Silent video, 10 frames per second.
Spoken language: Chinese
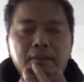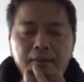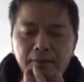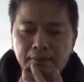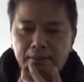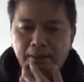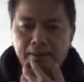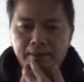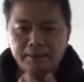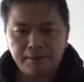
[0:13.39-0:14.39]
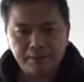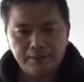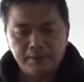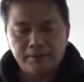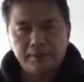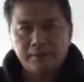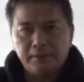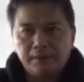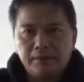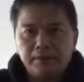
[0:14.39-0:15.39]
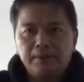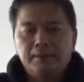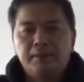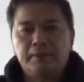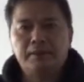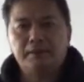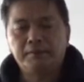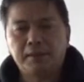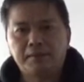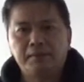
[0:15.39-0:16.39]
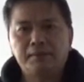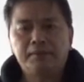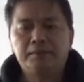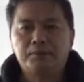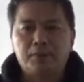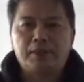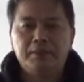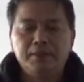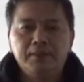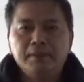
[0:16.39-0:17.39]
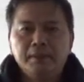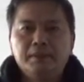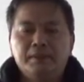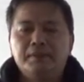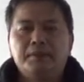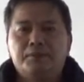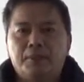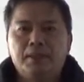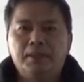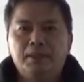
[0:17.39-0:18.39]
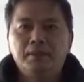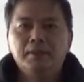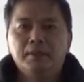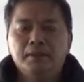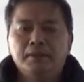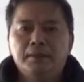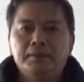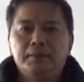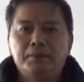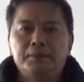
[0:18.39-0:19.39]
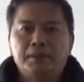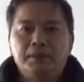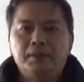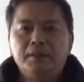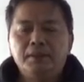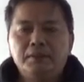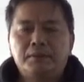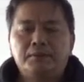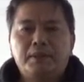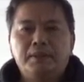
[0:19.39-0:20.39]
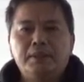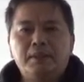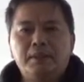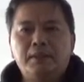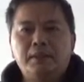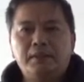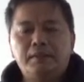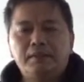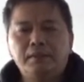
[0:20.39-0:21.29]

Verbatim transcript: 呃，看一下子，哎，我看到一艘船，一艘小船，一艘小船，小船，呃，